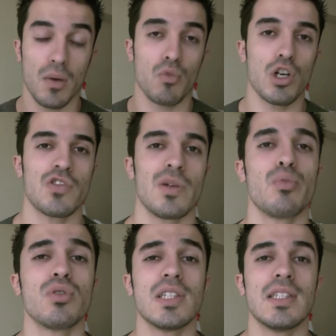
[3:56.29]
Moi, je vais
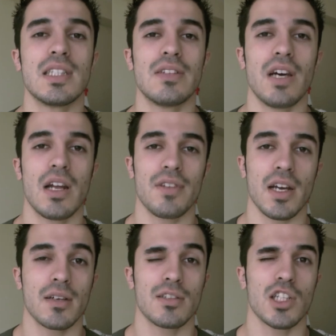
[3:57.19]
poser des CV à la
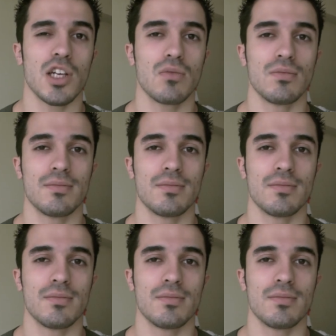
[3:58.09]
FNAC. Ciao, ciao.